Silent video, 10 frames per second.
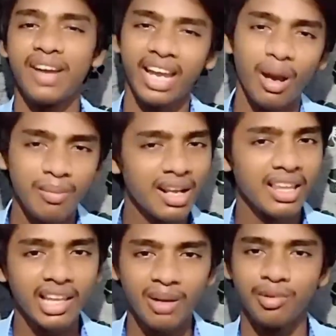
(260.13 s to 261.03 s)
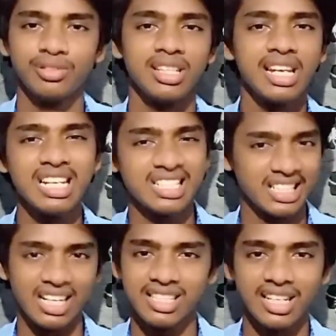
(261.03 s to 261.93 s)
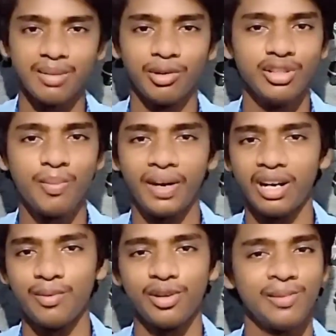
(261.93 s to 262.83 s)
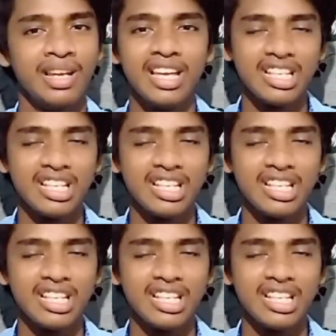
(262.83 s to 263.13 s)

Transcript: வெக்காபுலரி தான் நம்ம வந்து இங்கிலீஷ் சேலஞ்சில் நம்ம வந்து பார்க்க போறோம்